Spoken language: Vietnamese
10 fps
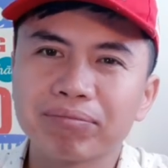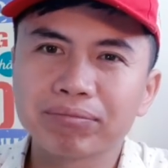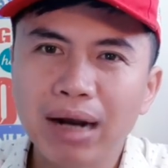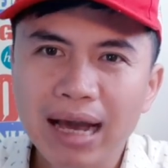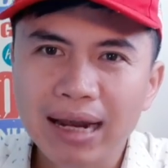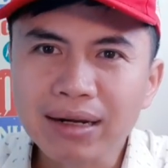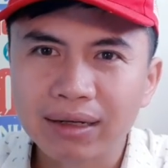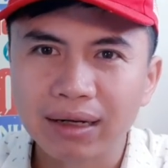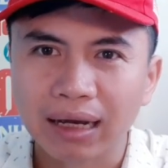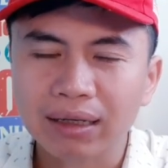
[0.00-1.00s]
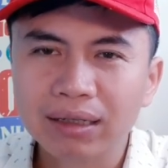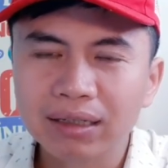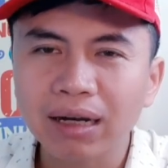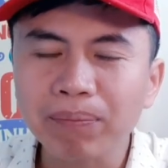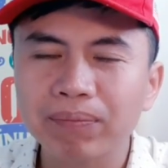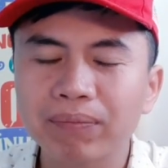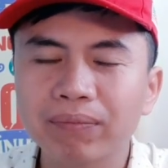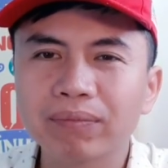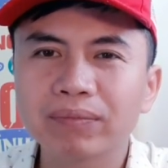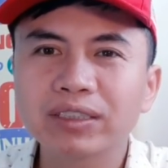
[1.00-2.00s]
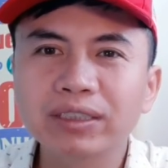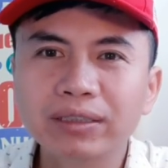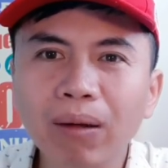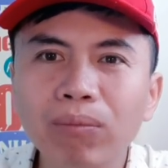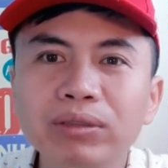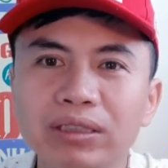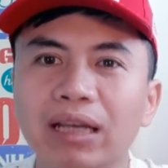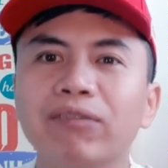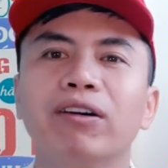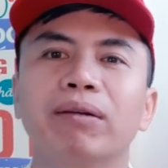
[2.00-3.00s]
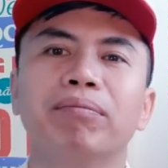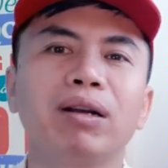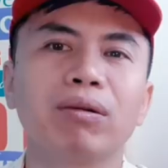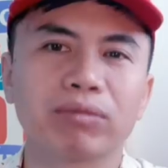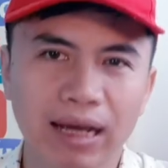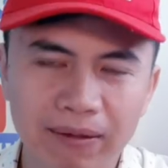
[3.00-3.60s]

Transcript: bán đẳng cấp trong sản phẩm bất động sản